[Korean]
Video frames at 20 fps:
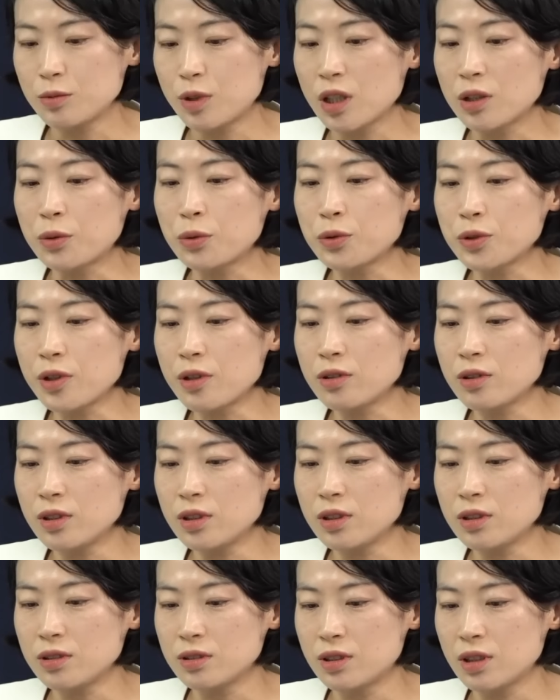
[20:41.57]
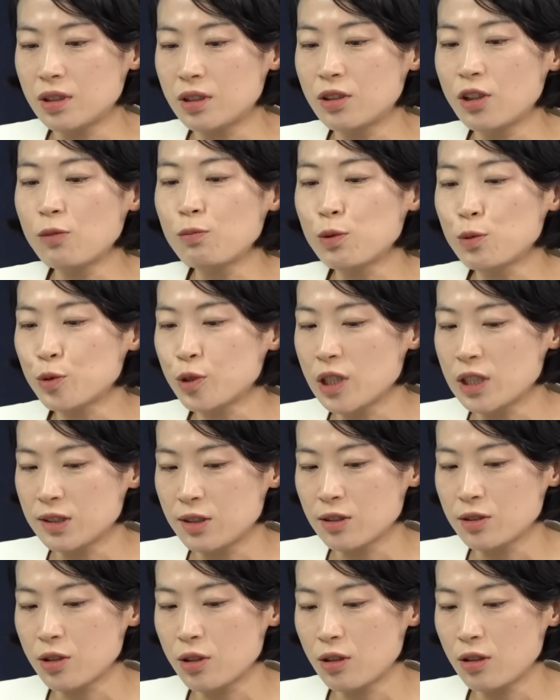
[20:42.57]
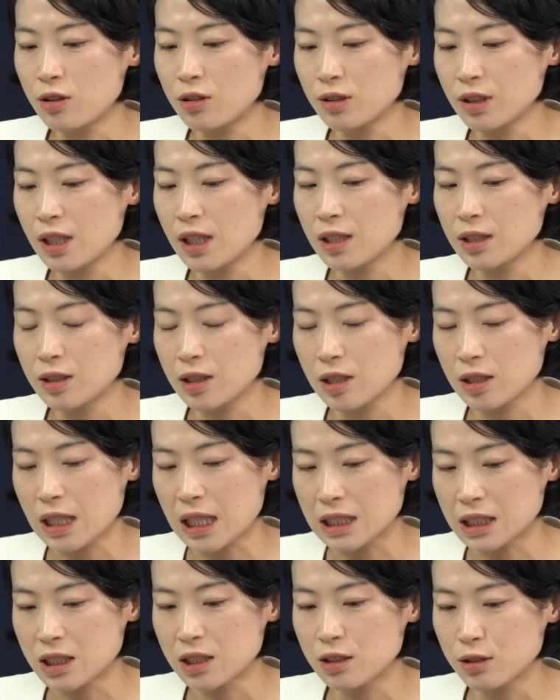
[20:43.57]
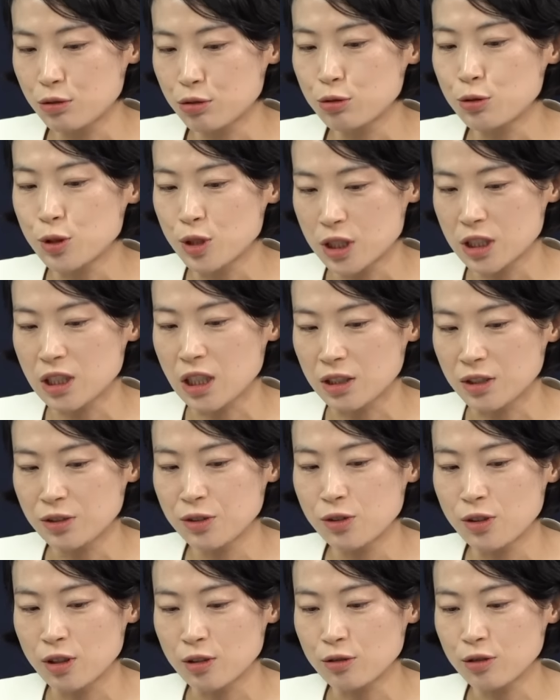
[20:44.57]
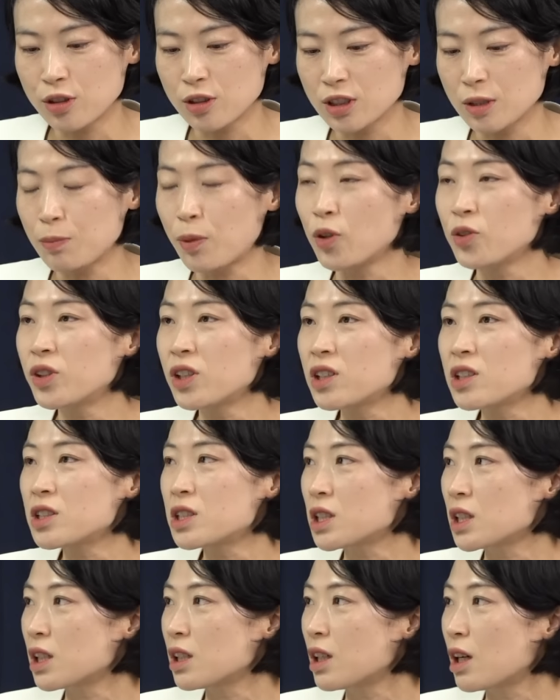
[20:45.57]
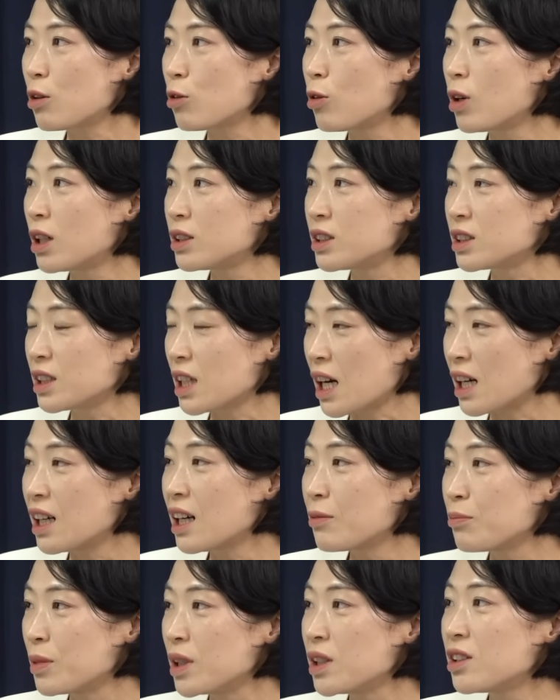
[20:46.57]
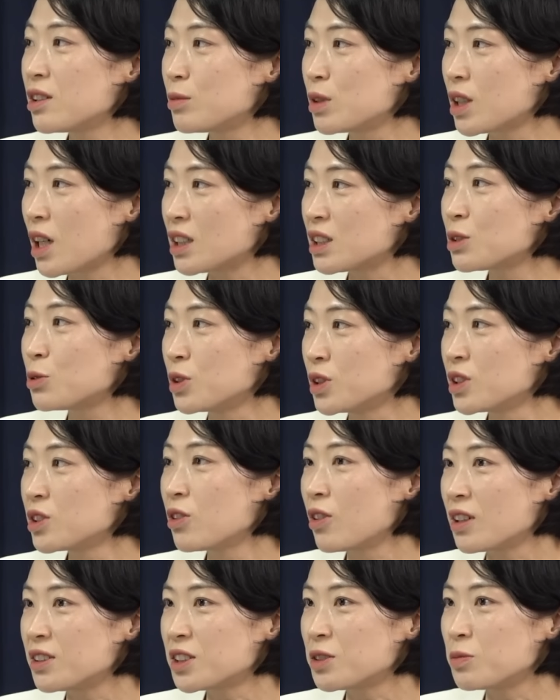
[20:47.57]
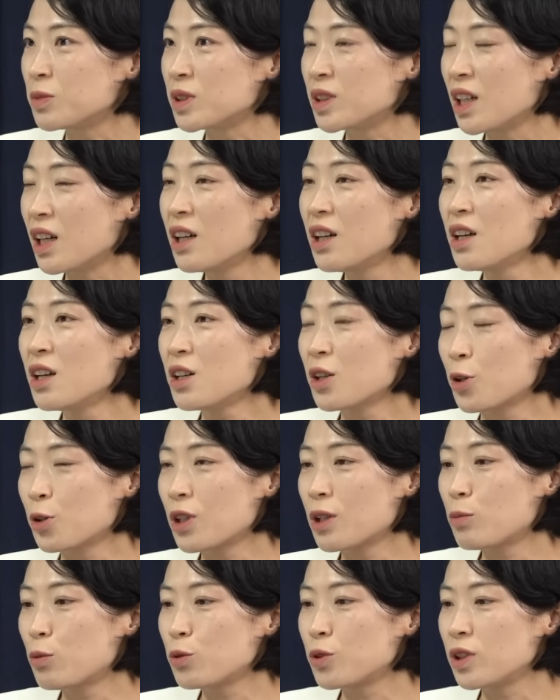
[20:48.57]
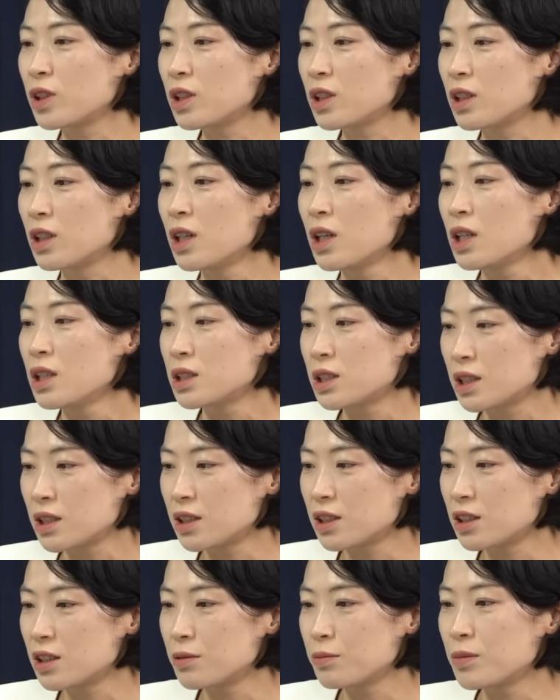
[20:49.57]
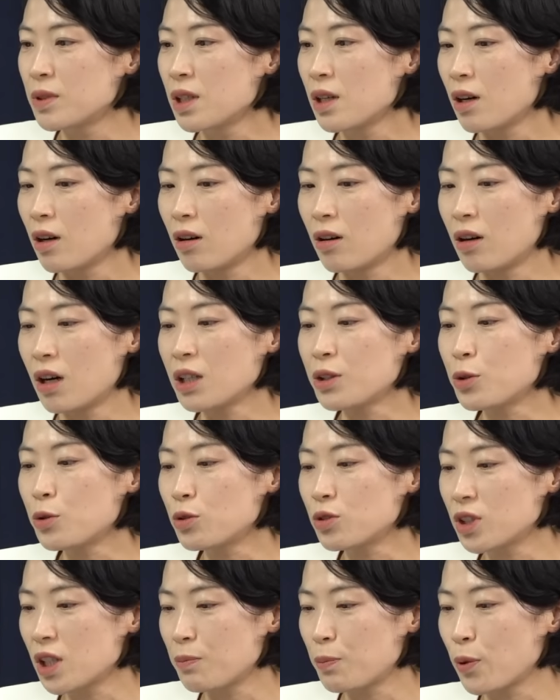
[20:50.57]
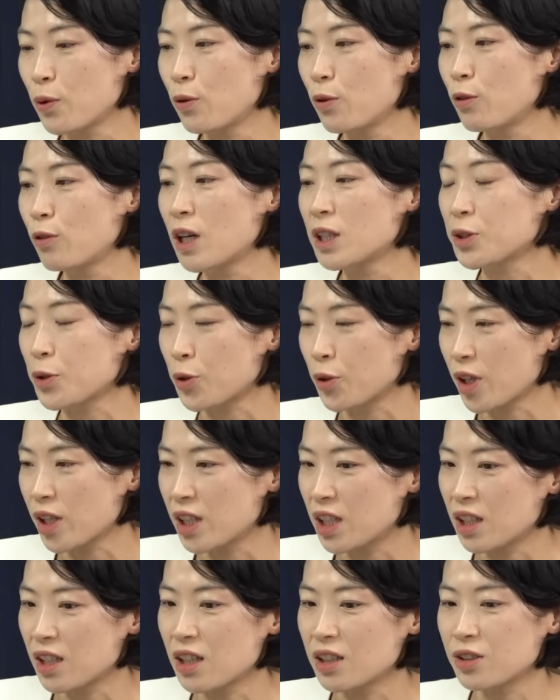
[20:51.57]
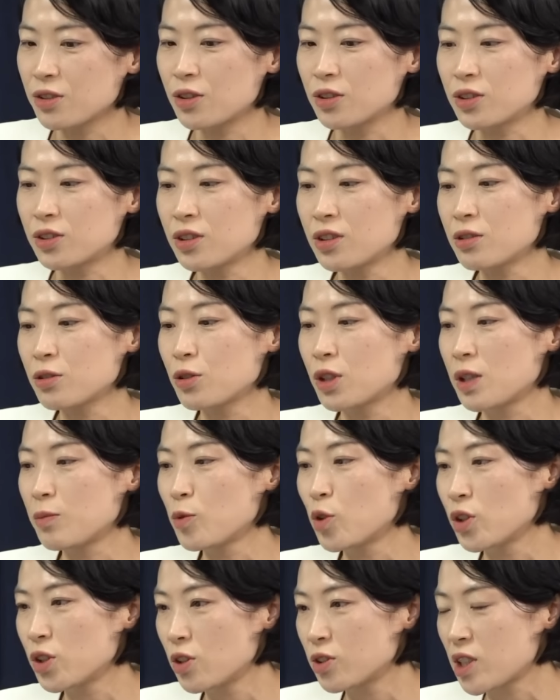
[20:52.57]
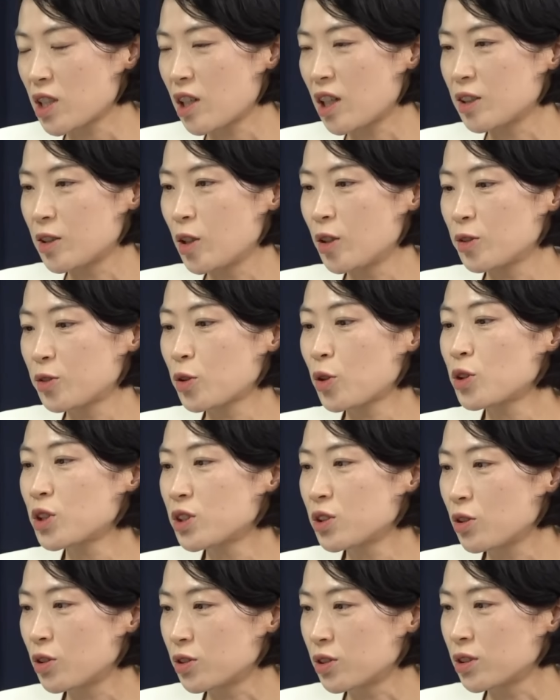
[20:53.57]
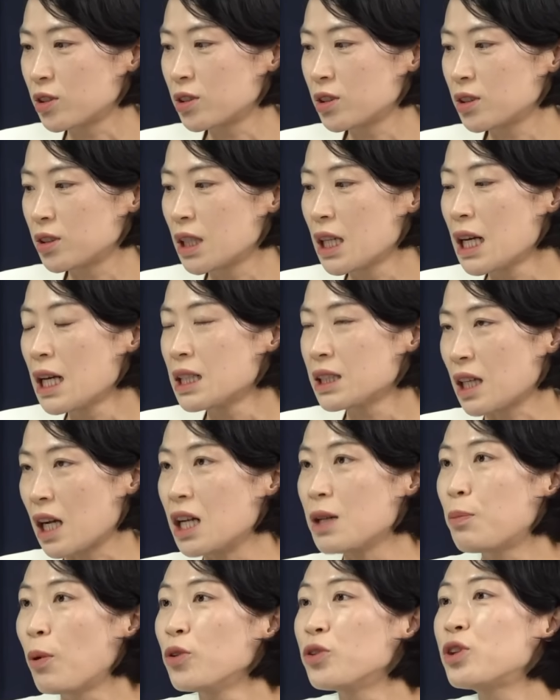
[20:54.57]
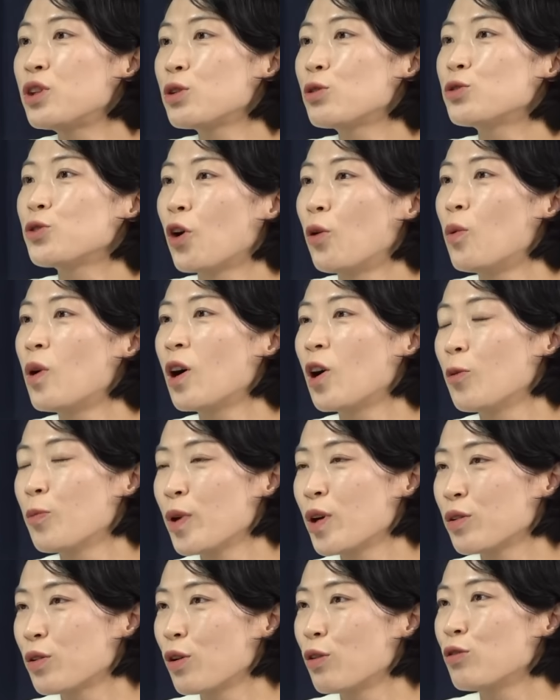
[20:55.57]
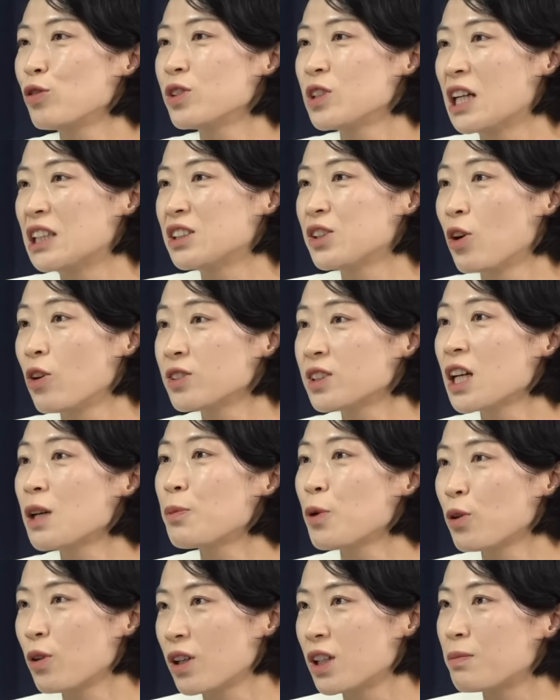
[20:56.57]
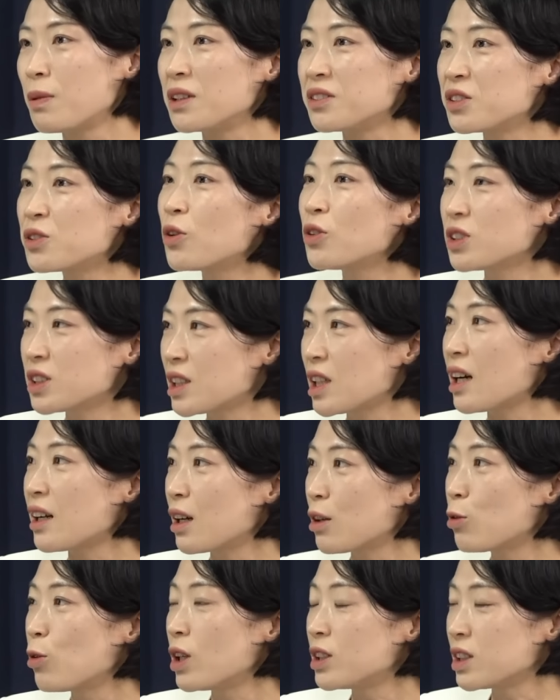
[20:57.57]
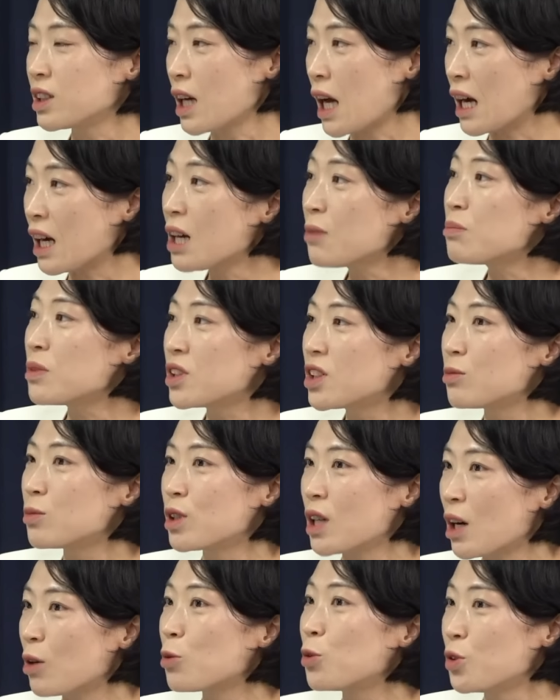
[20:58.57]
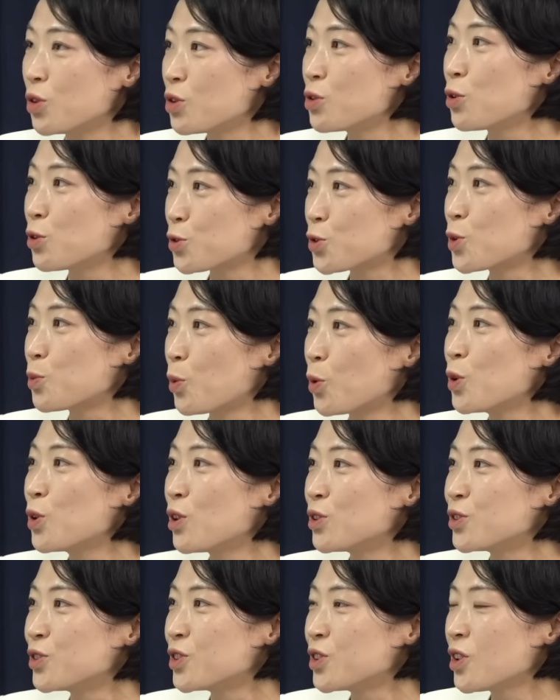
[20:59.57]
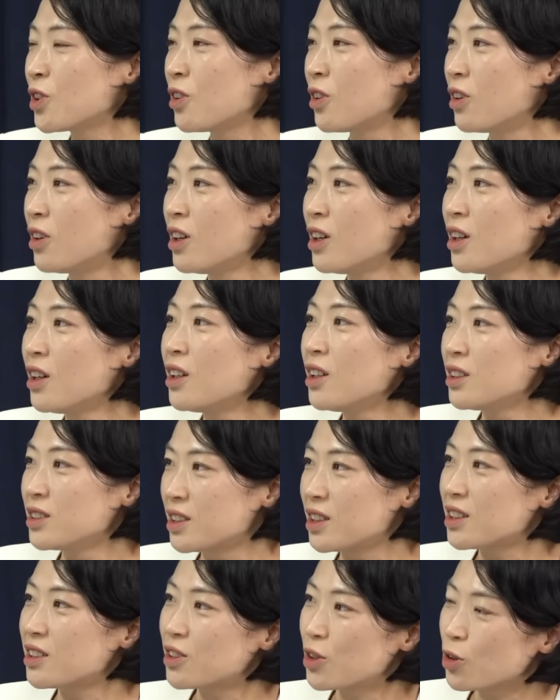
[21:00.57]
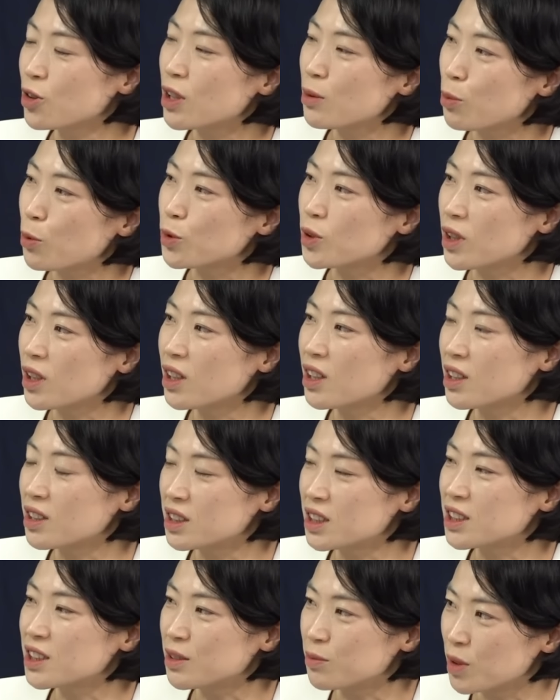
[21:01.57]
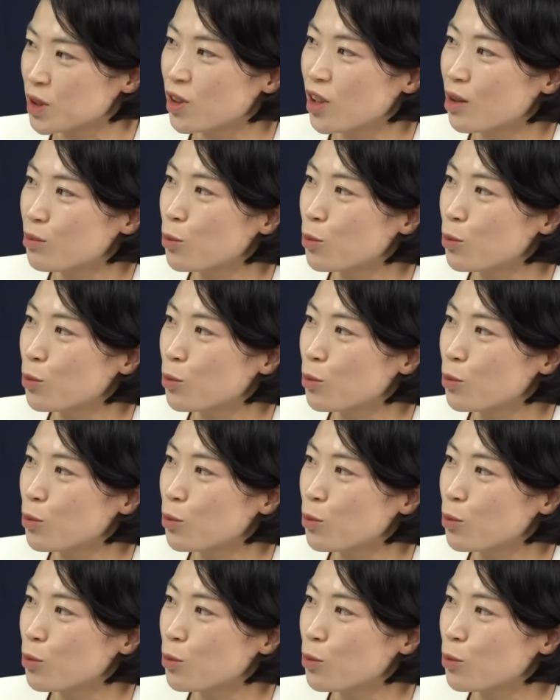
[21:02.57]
대통령은 이제 그런 부분에 있어서의 가치를 두고 있지는 않는 것 같고요. 이제 버티는 시기라고 음. 하는 강한 믿음을 가지고 음. 있는 것 같습니다. 그러다 보니 지금 어, 한동훈 대표가 저렇게 이야기하는 것들 그리고 김건희 여사 관련해서 서지는 것들은 잘 버티고 넘어가면 결국 나는 역사의 평가를 받을 것이다라고 하는 강한 믿음을 갖고 있는 것으로 보이거든요. 네. 이제 그러다 보니 지금 이러한